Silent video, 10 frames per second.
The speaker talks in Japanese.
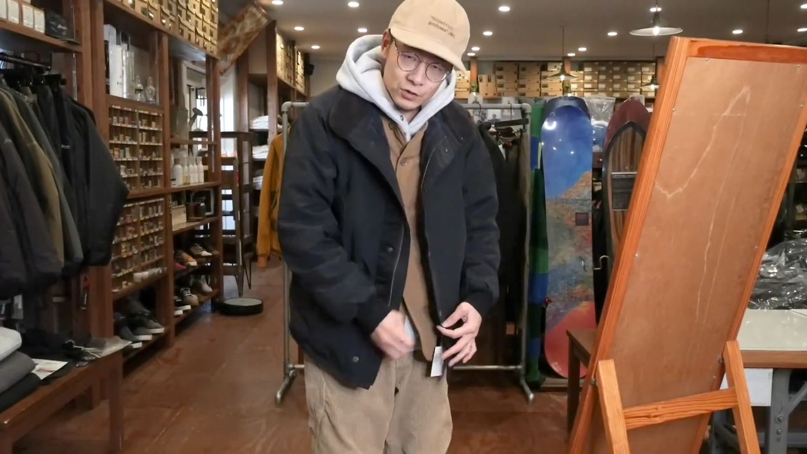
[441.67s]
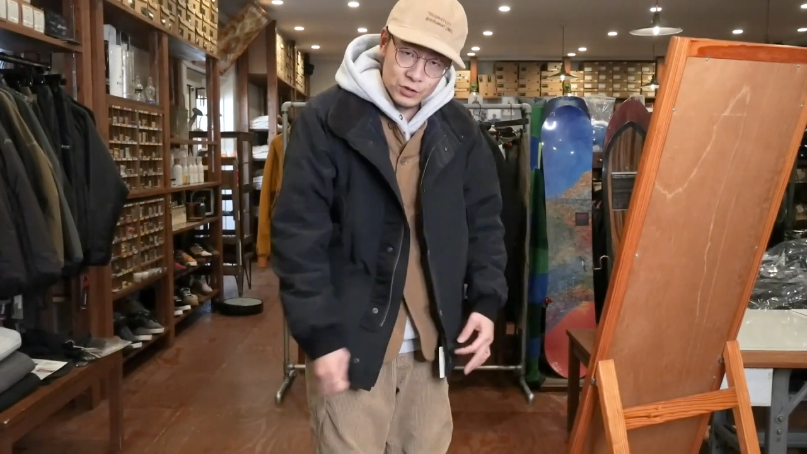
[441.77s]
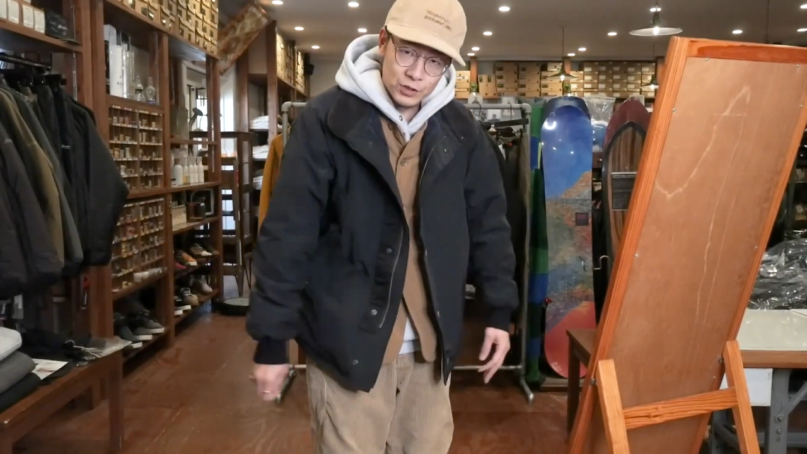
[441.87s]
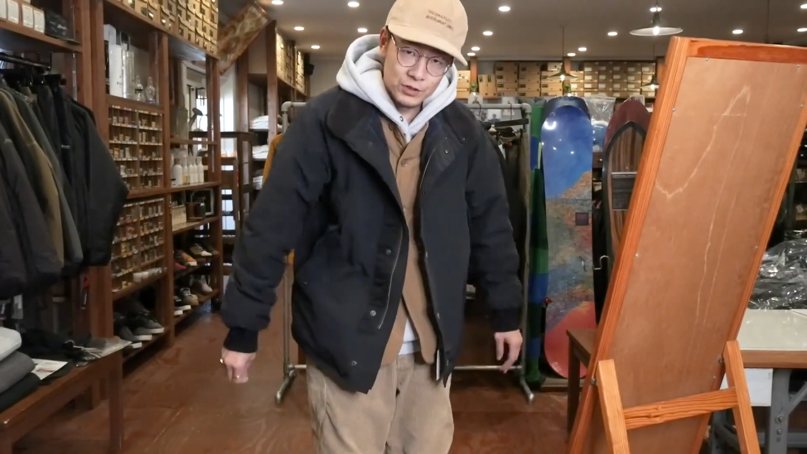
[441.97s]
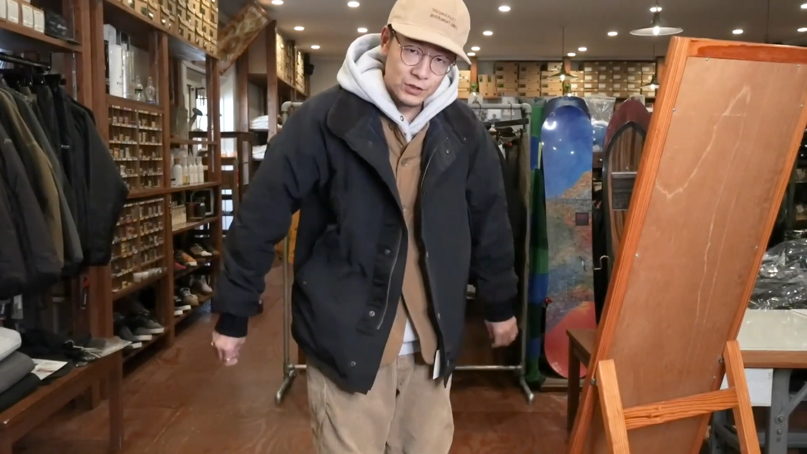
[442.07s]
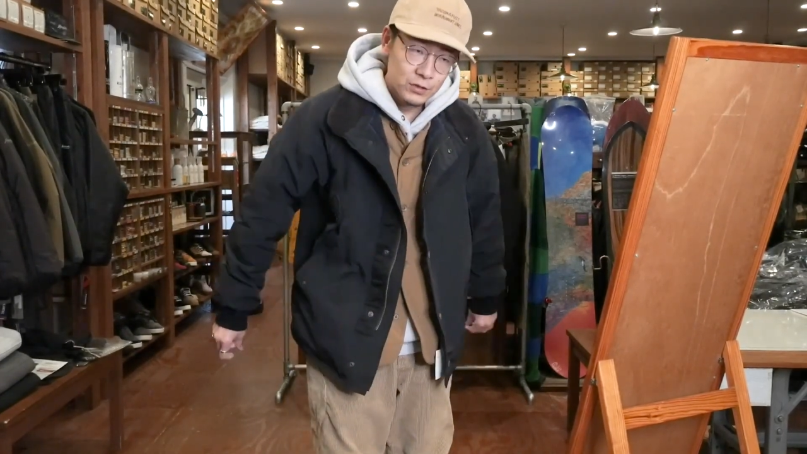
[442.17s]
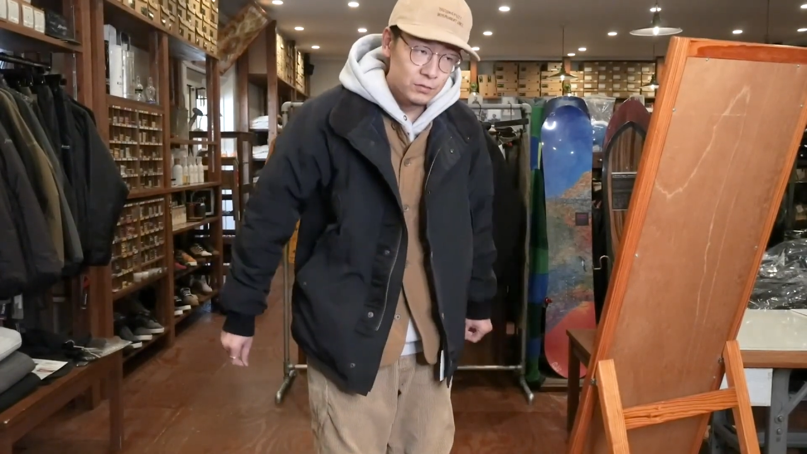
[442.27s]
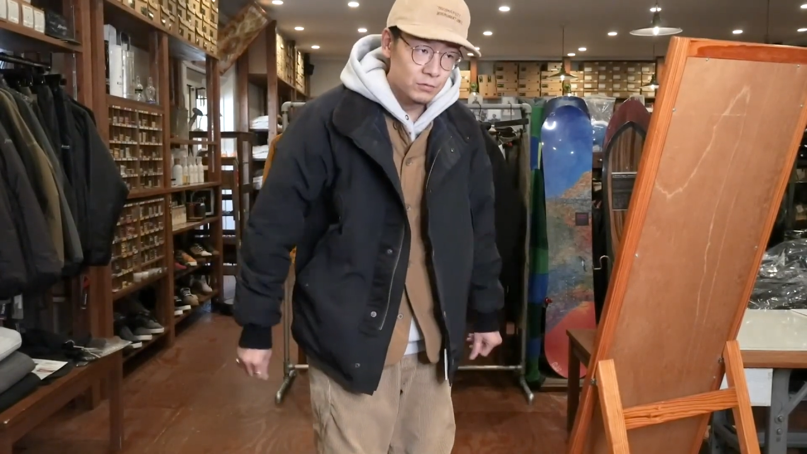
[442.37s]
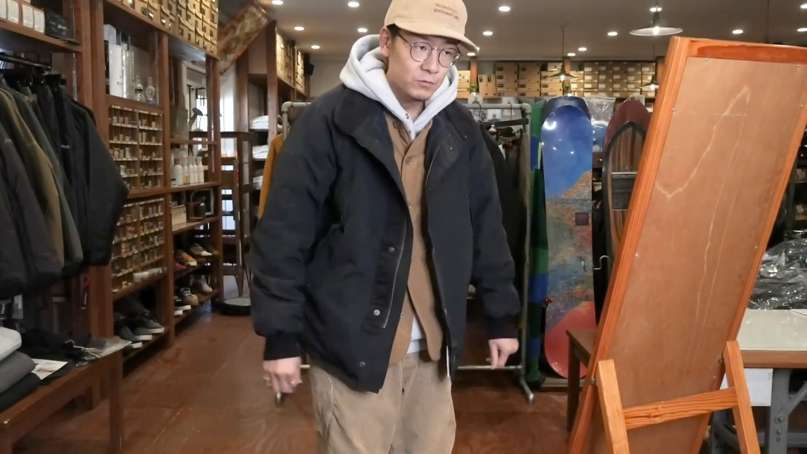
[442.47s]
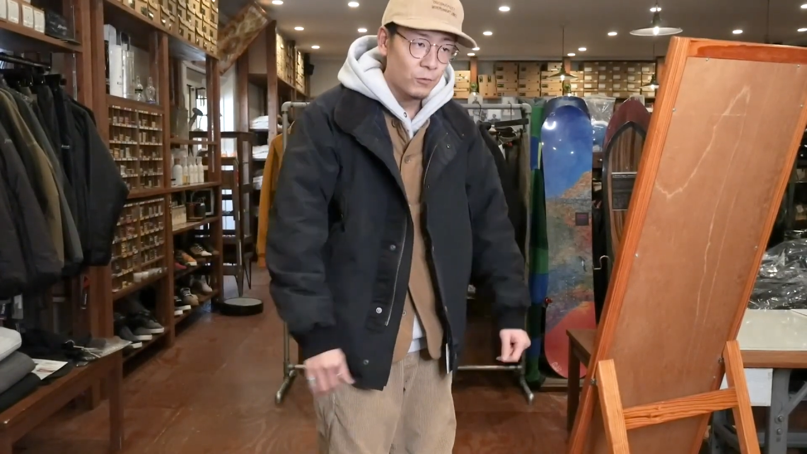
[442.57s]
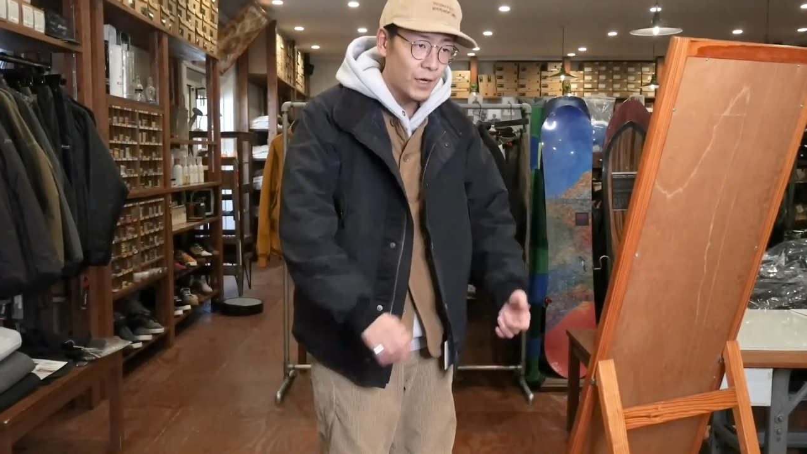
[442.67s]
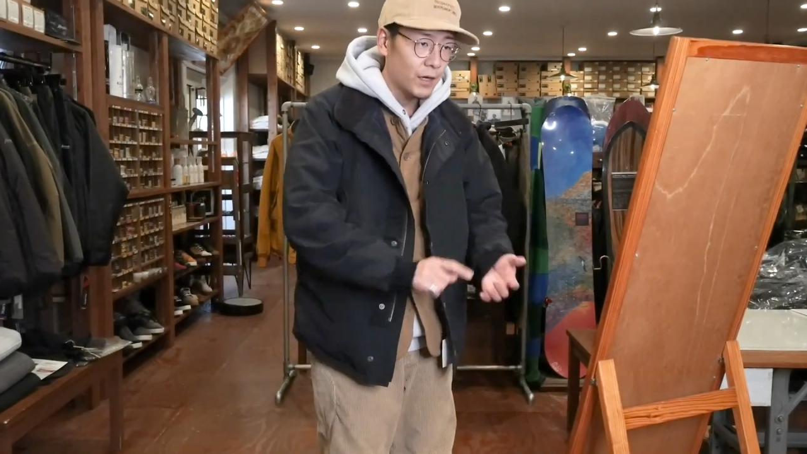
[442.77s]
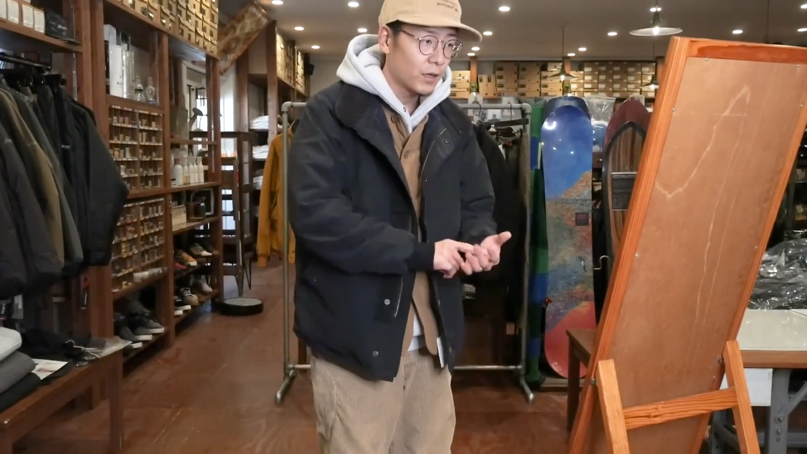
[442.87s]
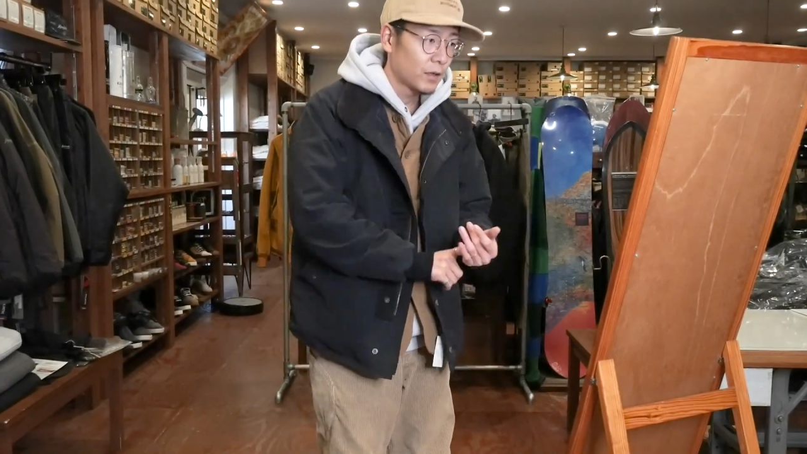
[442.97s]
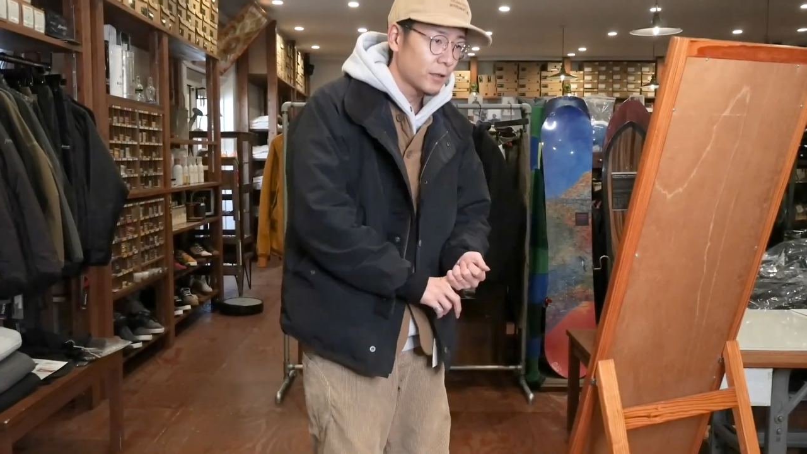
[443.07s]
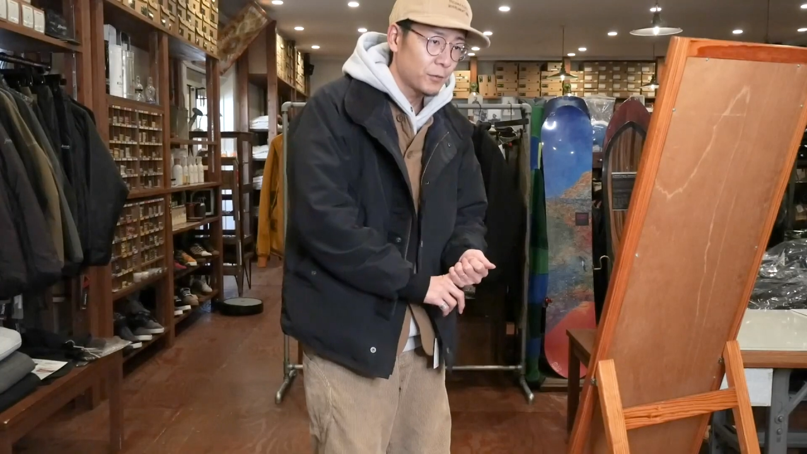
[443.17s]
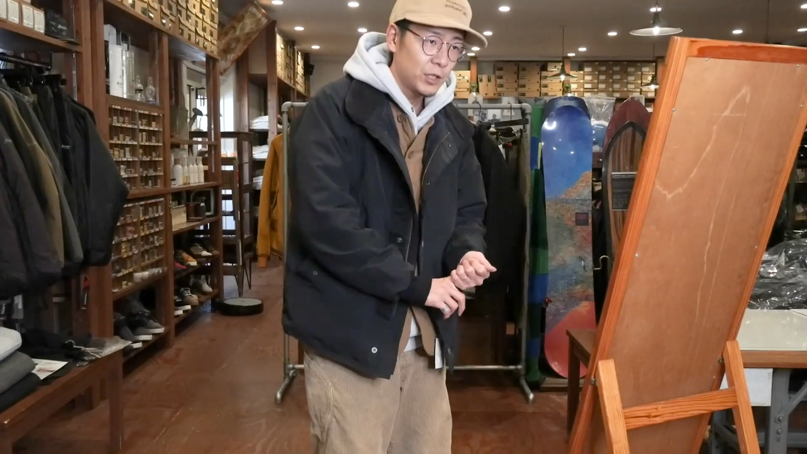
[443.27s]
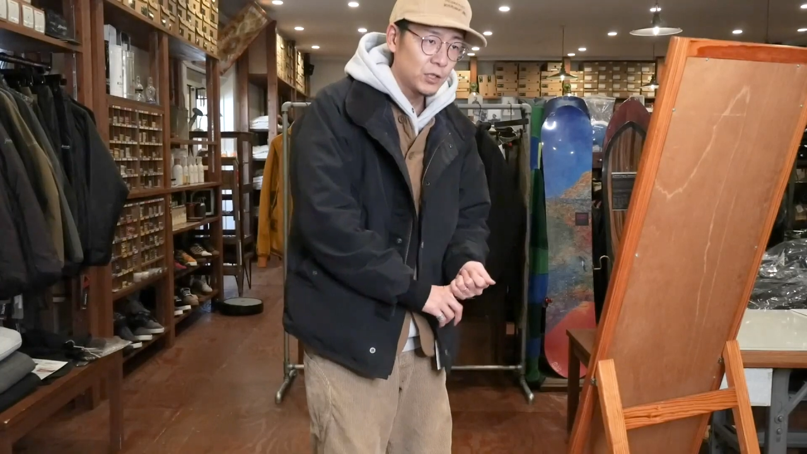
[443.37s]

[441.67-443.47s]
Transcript: 写真は多分